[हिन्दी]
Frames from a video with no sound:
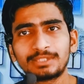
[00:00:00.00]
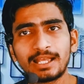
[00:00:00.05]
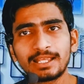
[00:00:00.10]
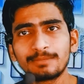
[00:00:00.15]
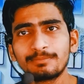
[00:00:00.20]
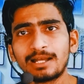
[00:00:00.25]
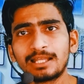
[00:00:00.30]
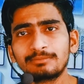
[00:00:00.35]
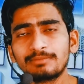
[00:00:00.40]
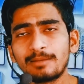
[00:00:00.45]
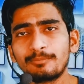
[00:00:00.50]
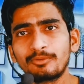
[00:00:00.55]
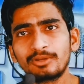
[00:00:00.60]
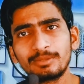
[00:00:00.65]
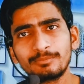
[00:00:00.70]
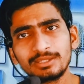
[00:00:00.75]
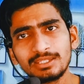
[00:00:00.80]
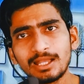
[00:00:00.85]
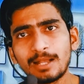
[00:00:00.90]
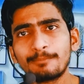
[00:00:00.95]
ताकि बाद में आप
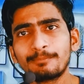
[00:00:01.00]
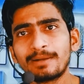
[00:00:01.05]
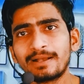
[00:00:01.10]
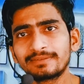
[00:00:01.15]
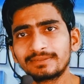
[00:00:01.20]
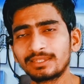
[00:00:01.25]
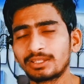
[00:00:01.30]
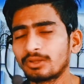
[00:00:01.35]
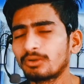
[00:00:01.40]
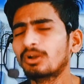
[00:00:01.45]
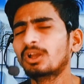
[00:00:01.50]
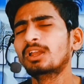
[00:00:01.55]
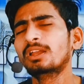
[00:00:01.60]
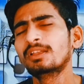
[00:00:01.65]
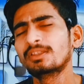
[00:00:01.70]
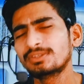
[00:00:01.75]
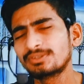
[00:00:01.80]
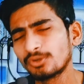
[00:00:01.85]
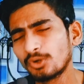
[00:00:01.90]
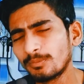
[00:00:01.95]
बोले भैया आप पास दे रहे हो
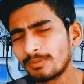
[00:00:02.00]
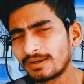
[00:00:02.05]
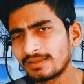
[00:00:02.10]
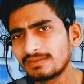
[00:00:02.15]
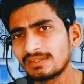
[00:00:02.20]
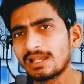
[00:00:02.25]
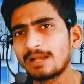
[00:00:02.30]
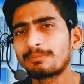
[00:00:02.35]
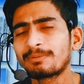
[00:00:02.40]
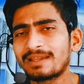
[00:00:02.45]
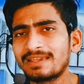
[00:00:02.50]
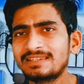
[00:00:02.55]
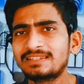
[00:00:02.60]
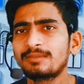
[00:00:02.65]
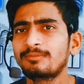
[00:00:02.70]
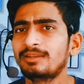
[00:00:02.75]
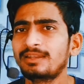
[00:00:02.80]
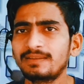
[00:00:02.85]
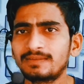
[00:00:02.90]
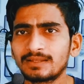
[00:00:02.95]
जो मर्जी आप कहीं
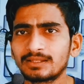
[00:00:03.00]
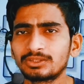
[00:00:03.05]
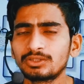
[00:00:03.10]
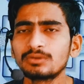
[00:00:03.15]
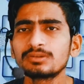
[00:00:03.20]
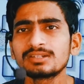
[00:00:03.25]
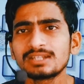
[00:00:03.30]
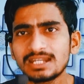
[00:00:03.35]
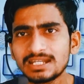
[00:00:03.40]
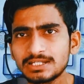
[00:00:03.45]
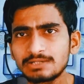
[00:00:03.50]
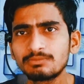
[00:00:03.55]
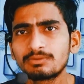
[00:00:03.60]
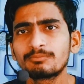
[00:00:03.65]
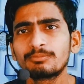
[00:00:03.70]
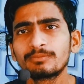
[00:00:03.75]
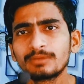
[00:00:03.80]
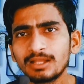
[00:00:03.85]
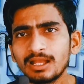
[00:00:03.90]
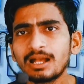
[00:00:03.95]
से भी ले सकते हो टेक्स्ट
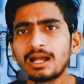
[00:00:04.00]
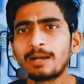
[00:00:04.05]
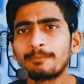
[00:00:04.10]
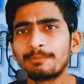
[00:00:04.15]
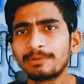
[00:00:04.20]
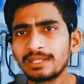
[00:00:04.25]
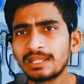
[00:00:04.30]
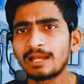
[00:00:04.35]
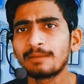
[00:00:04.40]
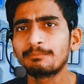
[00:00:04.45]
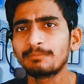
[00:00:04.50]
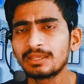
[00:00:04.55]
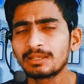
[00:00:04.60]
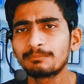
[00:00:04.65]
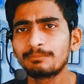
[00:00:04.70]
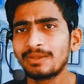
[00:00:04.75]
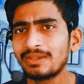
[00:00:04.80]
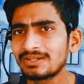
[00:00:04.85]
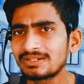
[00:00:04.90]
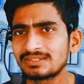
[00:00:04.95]
बुक अपने आप में
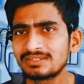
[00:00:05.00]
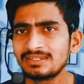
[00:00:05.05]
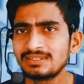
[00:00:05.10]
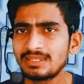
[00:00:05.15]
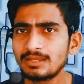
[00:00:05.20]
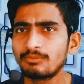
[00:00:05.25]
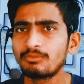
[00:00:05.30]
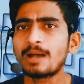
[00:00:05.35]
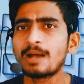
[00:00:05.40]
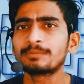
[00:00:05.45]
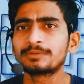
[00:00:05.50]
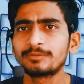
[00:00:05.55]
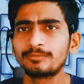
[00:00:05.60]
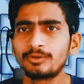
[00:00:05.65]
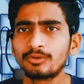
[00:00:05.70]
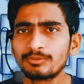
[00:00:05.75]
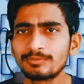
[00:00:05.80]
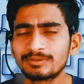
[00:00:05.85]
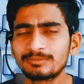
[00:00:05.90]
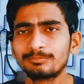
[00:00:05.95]
एक बेस्ट चीज़ है वो आप
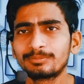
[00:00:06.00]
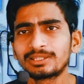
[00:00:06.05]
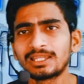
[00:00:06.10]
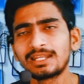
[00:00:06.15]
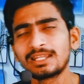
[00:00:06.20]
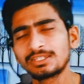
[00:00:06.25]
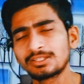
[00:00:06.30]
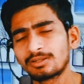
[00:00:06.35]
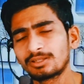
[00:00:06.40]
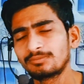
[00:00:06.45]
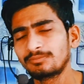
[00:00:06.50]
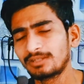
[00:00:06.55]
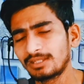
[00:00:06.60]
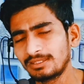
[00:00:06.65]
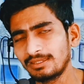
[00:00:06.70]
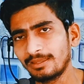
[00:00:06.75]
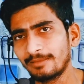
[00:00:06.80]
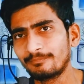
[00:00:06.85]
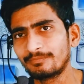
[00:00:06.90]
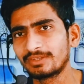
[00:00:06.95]
सभी लोग बताने की जरूरत भी
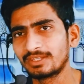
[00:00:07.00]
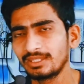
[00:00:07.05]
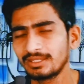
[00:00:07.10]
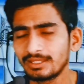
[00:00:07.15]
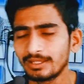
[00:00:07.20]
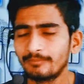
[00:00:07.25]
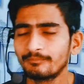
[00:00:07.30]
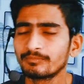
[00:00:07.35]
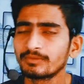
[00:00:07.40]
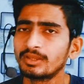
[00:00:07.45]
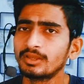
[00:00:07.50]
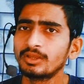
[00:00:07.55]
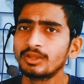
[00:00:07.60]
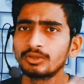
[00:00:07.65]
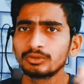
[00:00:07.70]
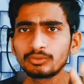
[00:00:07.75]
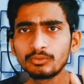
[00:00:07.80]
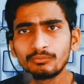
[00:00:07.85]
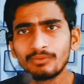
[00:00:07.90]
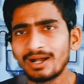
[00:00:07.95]
नहीं है ठीक है
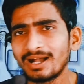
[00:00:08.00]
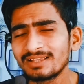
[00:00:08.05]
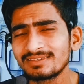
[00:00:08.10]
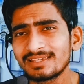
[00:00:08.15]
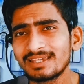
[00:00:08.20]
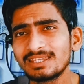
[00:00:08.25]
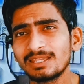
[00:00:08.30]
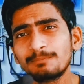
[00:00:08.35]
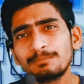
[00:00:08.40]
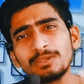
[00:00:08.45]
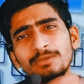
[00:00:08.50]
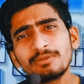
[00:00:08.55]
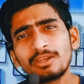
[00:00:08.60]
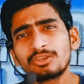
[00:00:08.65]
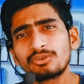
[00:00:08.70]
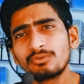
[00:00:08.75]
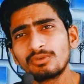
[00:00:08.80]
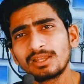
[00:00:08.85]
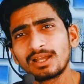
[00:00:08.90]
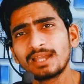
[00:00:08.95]
तो वहां जाइए पी
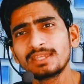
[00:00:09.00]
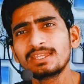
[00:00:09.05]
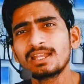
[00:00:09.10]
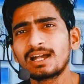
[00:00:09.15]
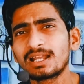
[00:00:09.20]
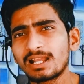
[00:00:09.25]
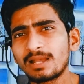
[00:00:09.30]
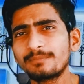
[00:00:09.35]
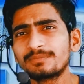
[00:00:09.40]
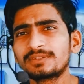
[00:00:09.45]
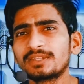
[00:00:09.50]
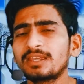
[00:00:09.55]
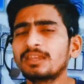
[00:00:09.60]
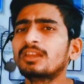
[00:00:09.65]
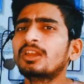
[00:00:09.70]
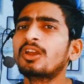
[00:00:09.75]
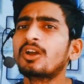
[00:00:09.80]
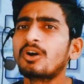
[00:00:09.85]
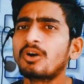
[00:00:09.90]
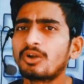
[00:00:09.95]
क्यू लगाइए आराम
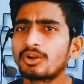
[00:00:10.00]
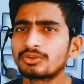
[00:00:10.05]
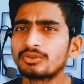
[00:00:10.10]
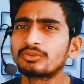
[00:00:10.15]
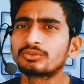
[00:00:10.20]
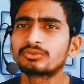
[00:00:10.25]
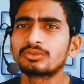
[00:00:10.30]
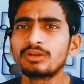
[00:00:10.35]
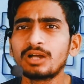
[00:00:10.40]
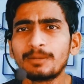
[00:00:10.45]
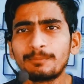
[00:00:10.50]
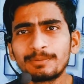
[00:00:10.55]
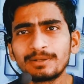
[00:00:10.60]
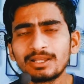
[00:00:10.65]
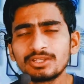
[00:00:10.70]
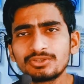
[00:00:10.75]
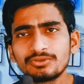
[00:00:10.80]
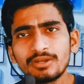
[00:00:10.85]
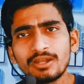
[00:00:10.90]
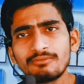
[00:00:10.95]
से और दोस्तों
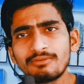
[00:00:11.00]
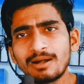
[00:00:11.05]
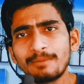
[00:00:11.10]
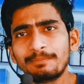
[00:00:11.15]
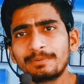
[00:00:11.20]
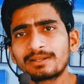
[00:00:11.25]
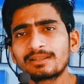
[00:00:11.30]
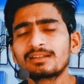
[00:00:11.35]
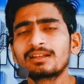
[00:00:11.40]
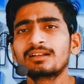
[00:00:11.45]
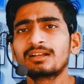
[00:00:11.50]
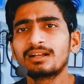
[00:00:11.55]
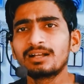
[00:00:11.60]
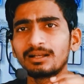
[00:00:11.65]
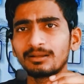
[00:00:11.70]
अपना जो है वहां पर